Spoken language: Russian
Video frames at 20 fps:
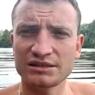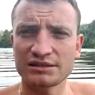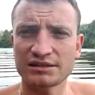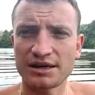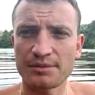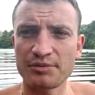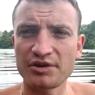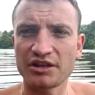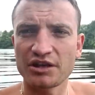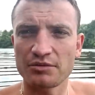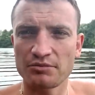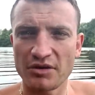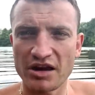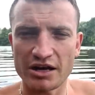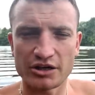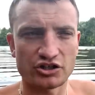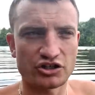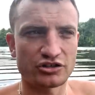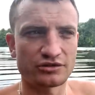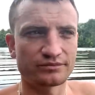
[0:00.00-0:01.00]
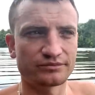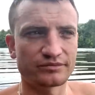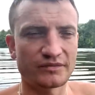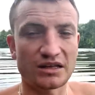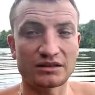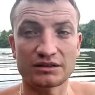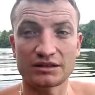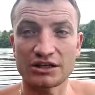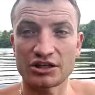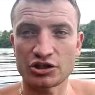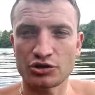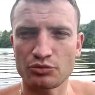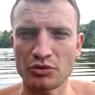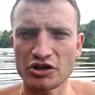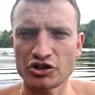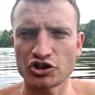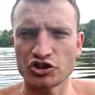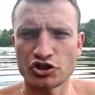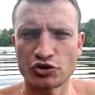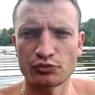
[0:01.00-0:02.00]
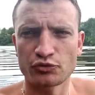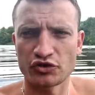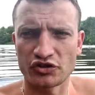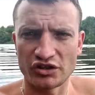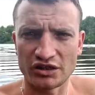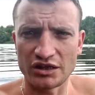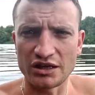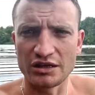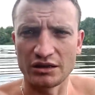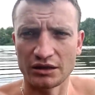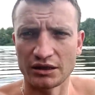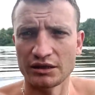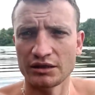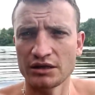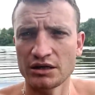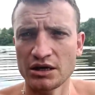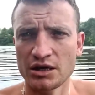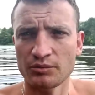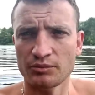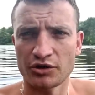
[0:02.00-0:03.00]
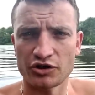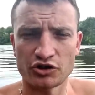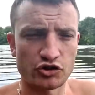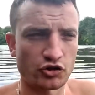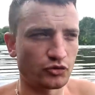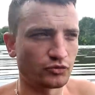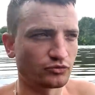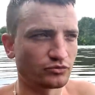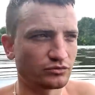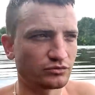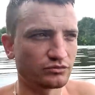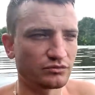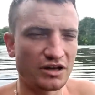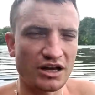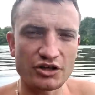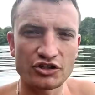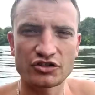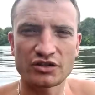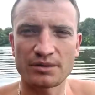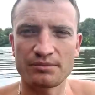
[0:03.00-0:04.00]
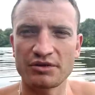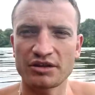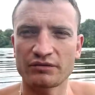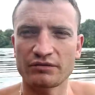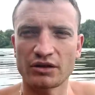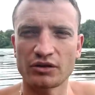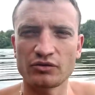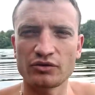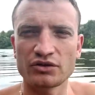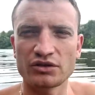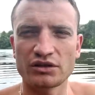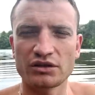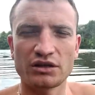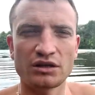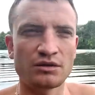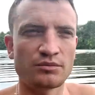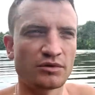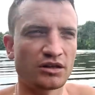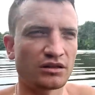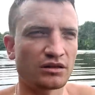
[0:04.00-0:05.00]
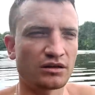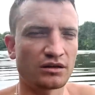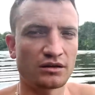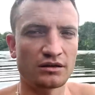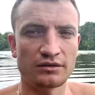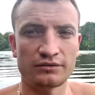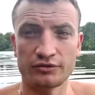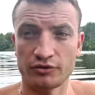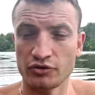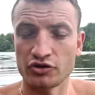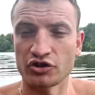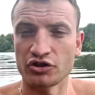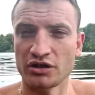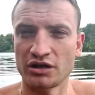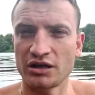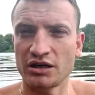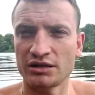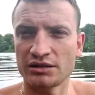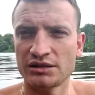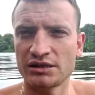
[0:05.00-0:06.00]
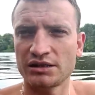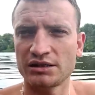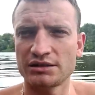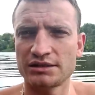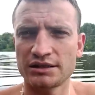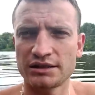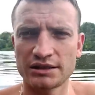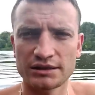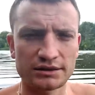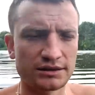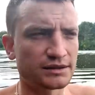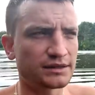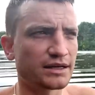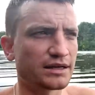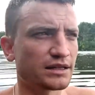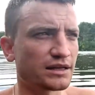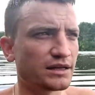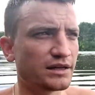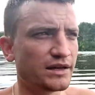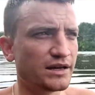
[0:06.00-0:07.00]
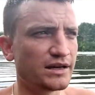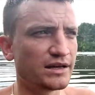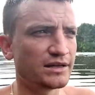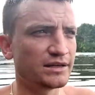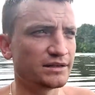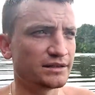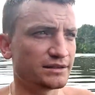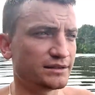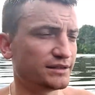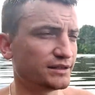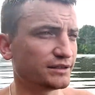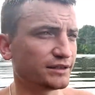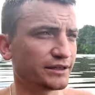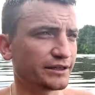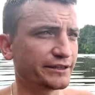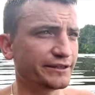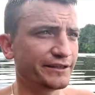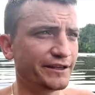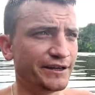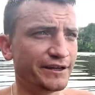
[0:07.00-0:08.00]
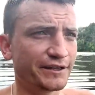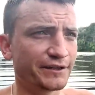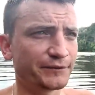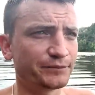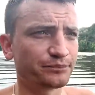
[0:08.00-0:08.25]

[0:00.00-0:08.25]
забитый мяч. Это даже меньше, чем у Текилы. Причем мяч забит Володей именно в той же игре, где Текила Саня сделал хэт-трик.